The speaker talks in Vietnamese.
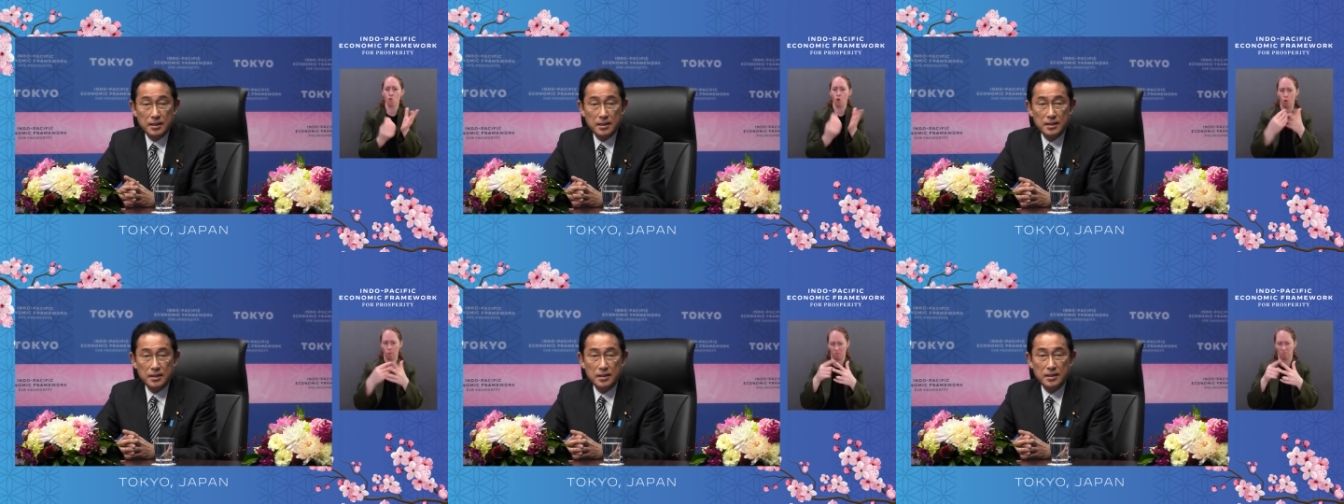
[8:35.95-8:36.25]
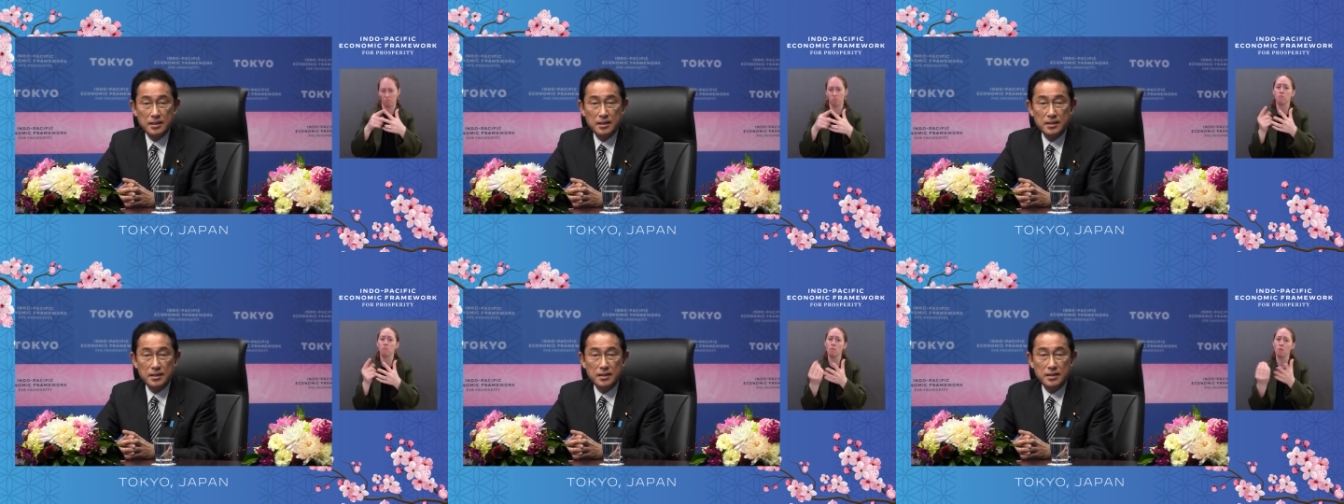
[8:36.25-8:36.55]
Các
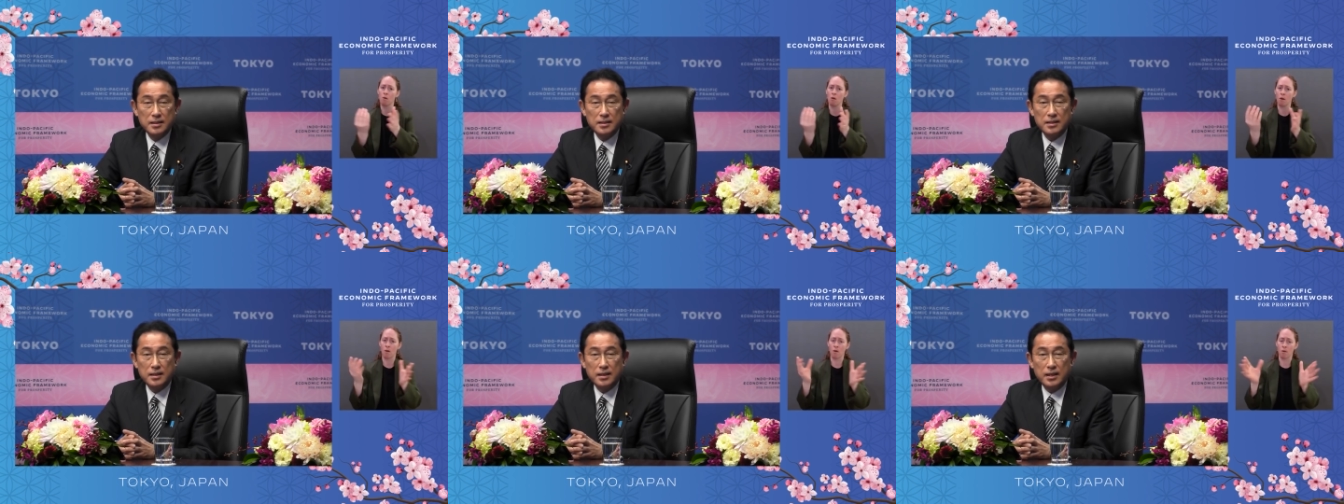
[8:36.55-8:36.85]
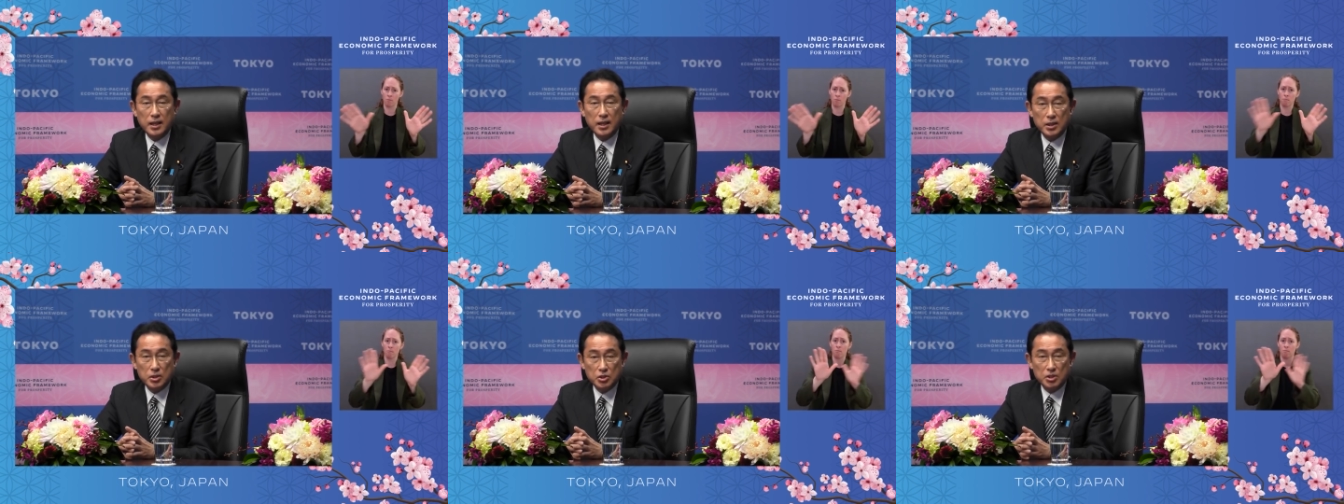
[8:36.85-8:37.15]
bình luận được
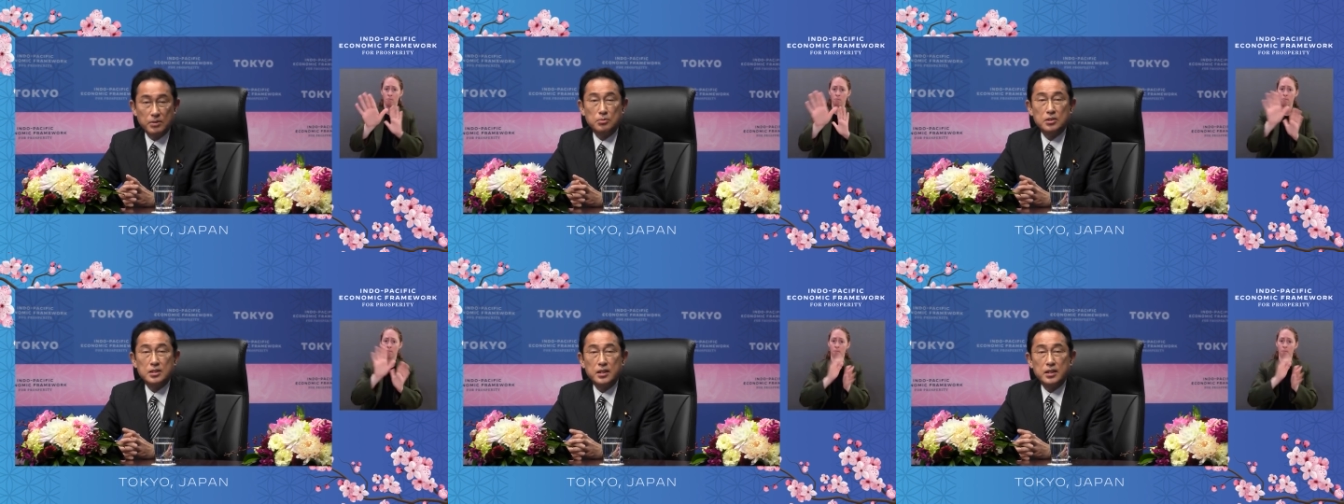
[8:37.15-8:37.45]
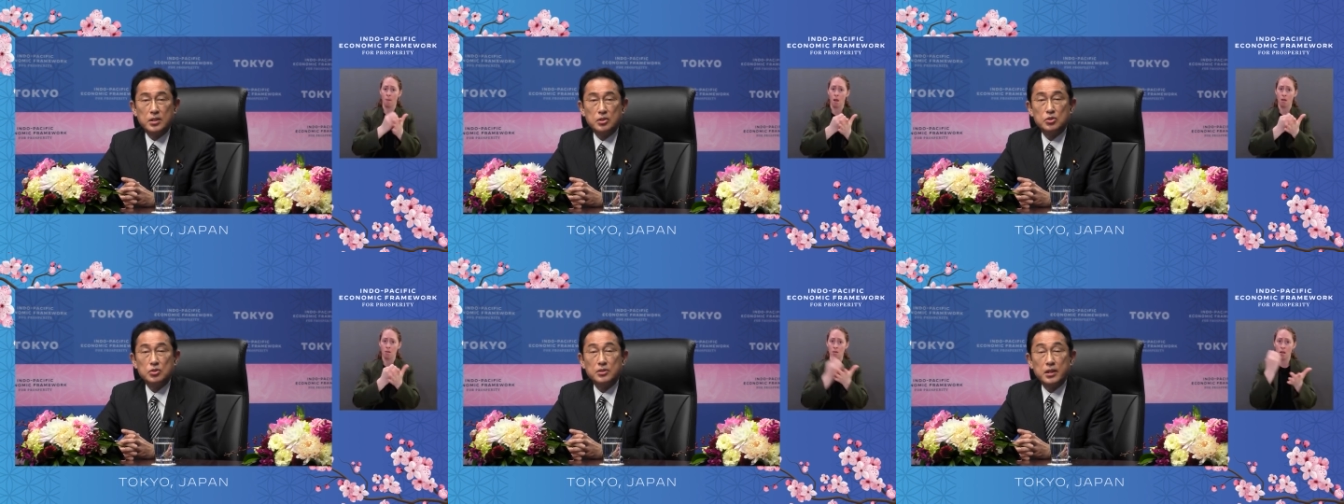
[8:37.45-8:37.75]
đưa ra khi
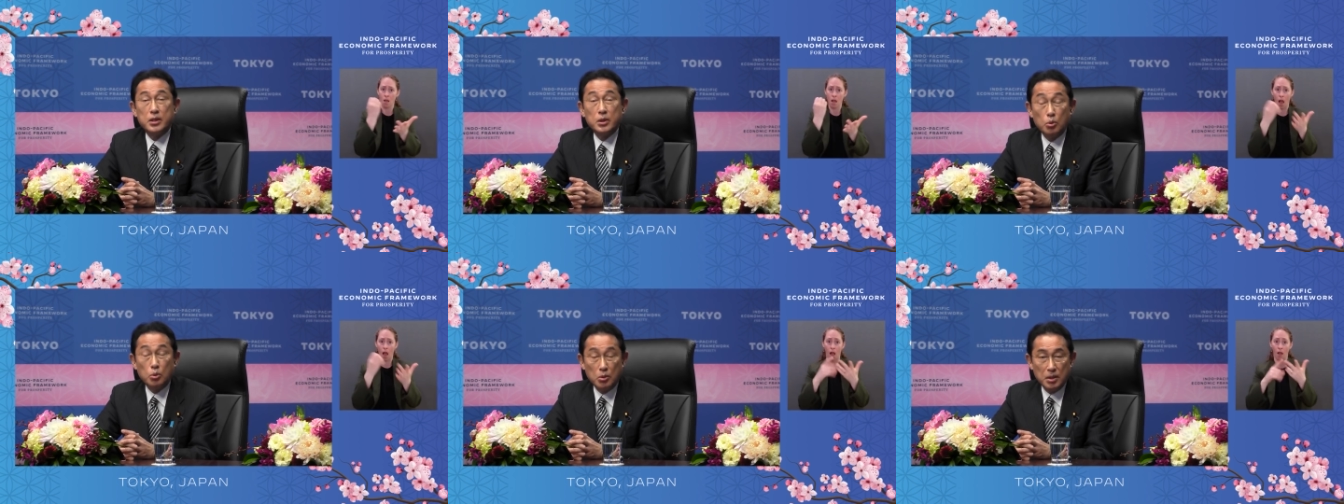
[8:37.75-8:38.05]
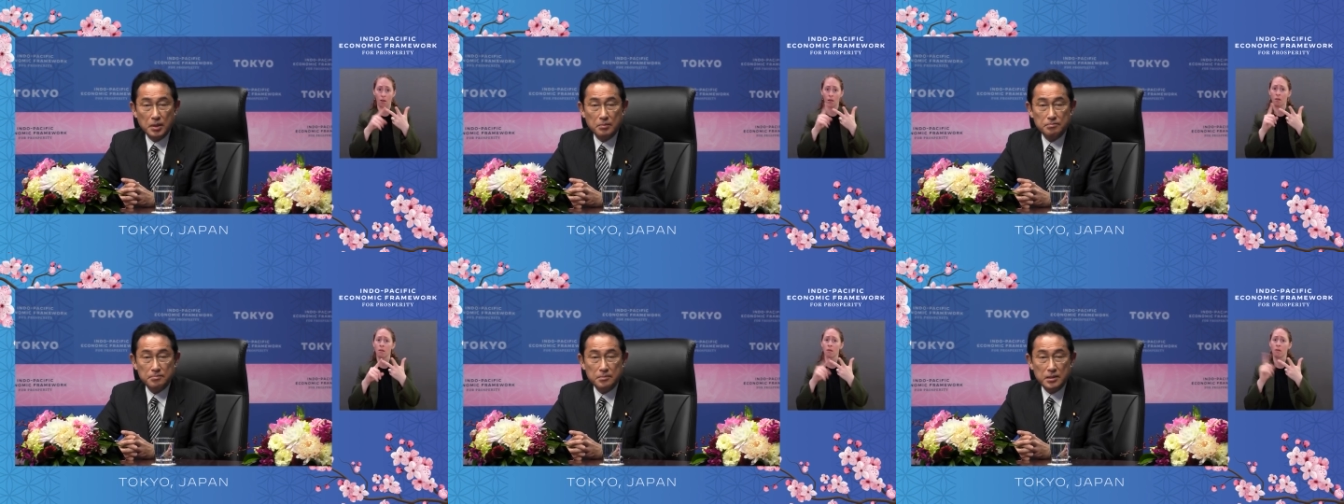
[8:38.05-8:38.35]
Tòa Bạch
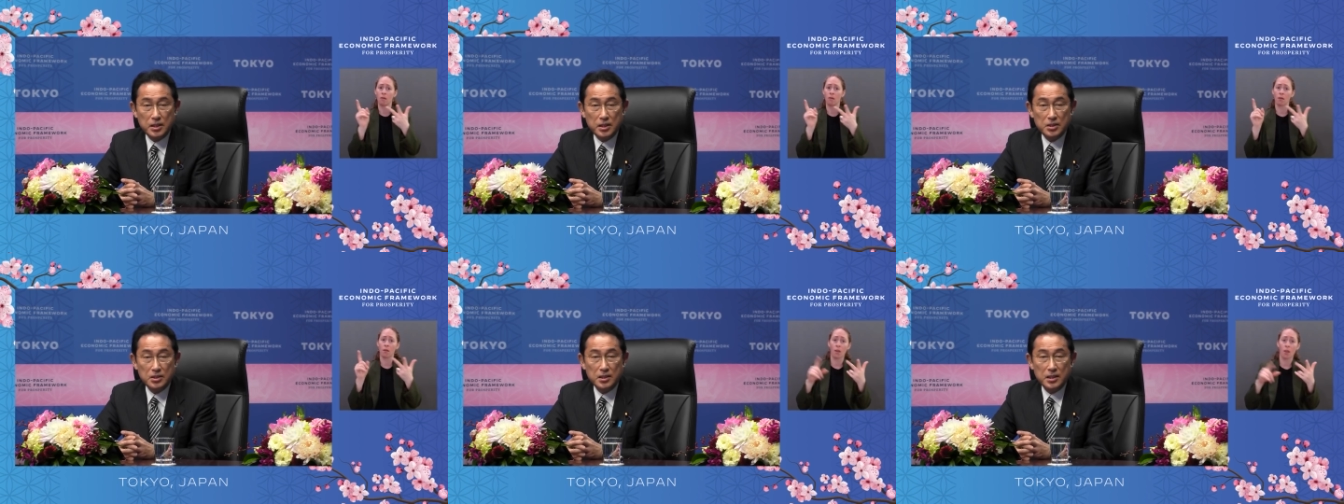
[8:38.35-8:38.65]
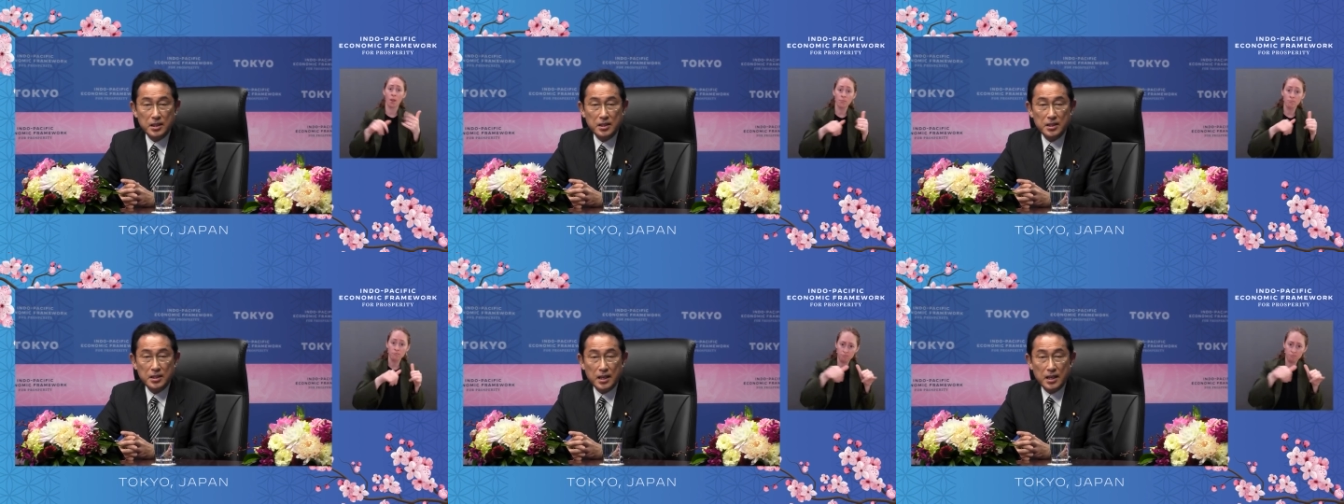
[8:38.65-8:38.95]
Ốc cho biết
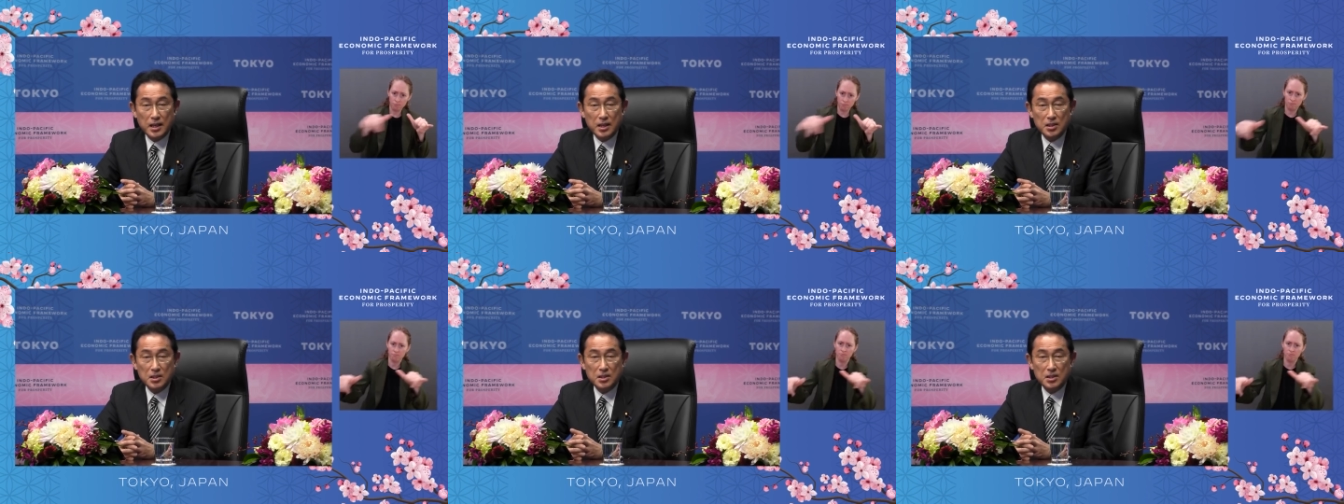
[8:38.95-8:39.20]
Biden dự